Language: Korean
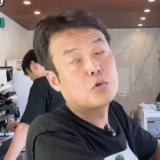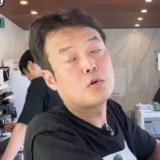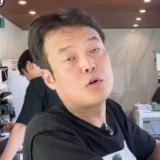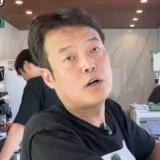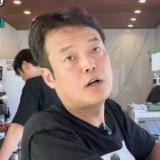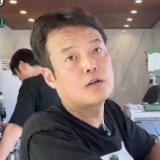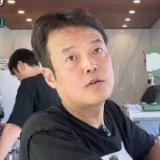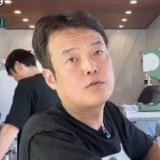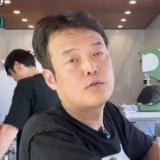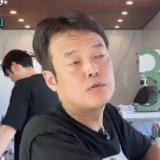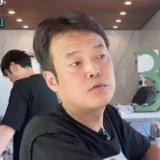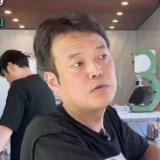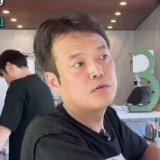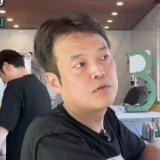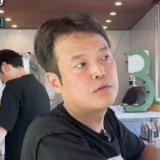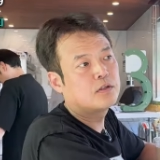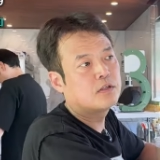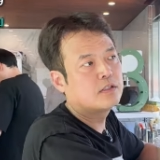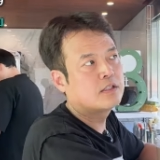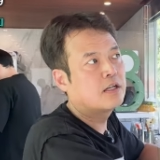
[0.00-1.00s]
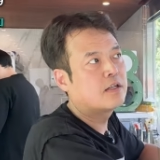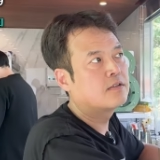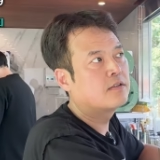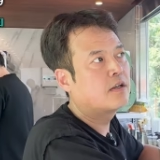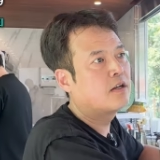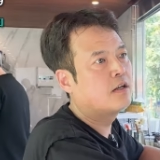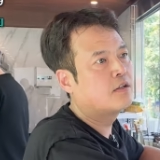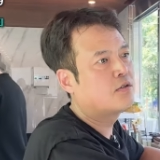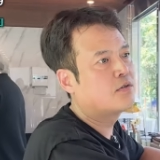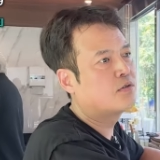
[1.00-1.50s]
것 같고,
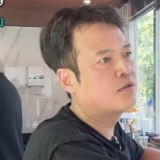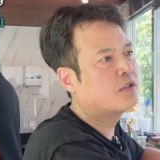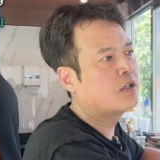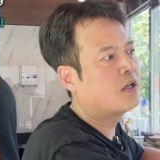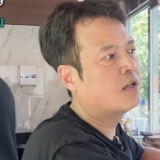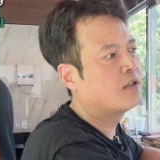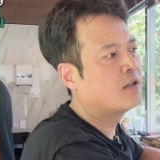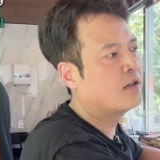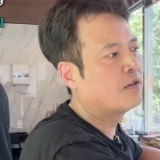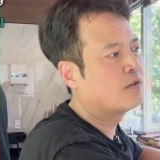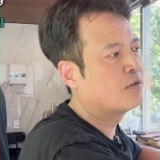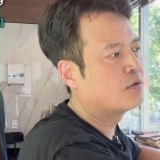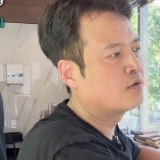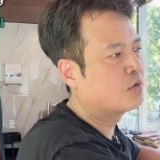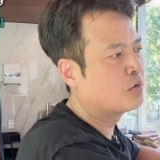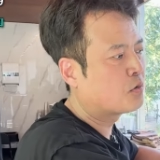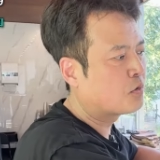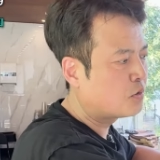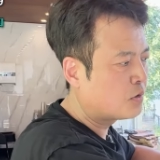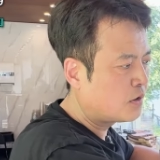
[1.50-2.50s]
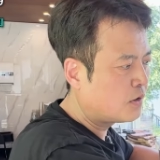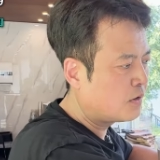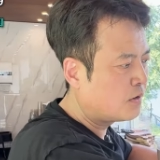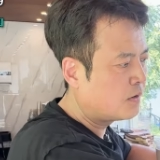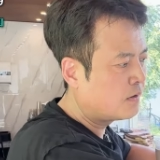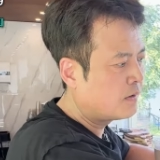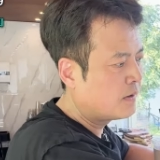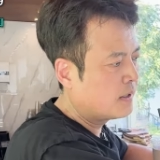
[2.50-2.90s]
장사도 잘 돼서 좋고요.